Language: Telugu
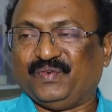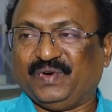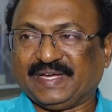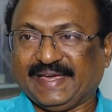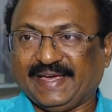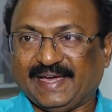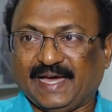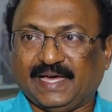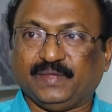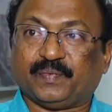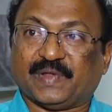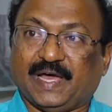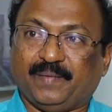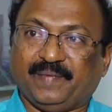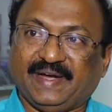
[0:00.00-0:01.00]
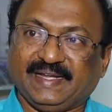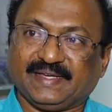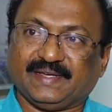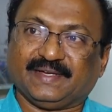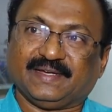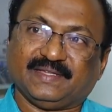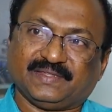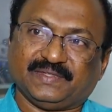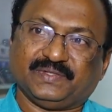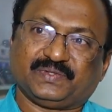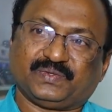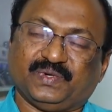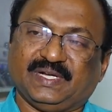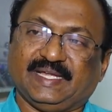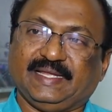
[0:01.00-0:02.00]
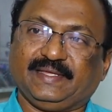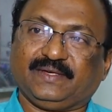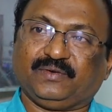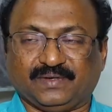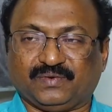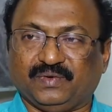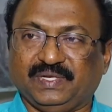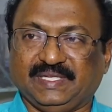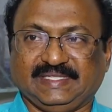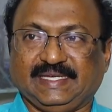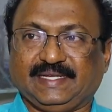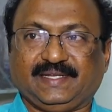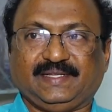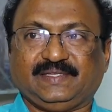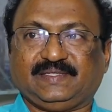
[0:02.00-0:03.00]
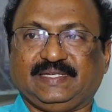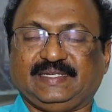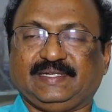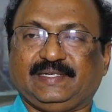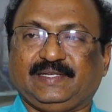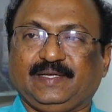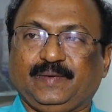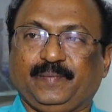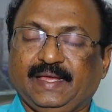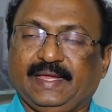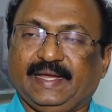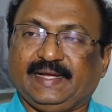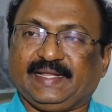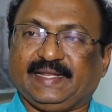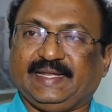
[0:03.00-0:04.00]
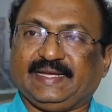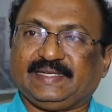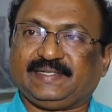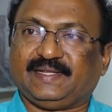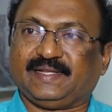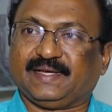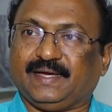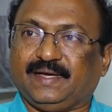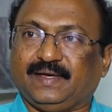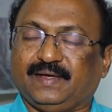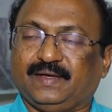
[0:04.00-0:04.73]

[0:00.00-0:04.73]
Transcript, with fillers: ఓకే అది ప్రామాణికంగా తీసుకోవడానికి కొన్ని జర్నల్స్ ఏంటంటే ఇంటర్నేషనల్గా